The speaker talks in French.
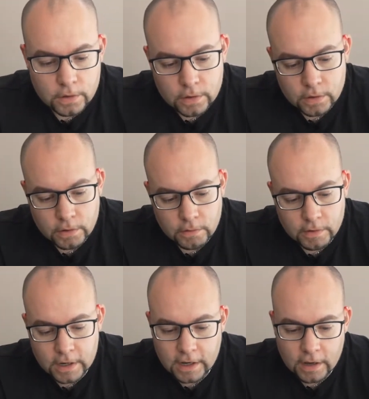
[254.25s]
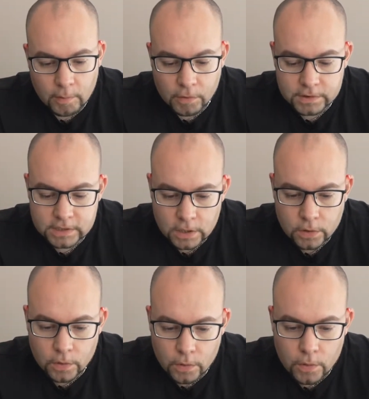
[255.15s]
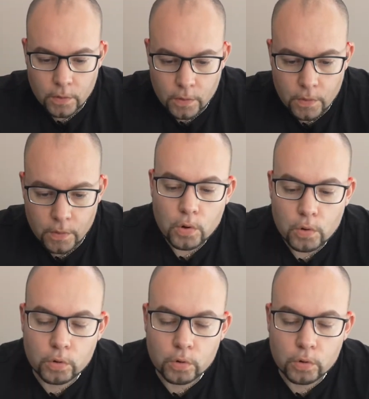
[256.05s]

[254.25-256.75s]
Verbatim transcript: on va clairement dire que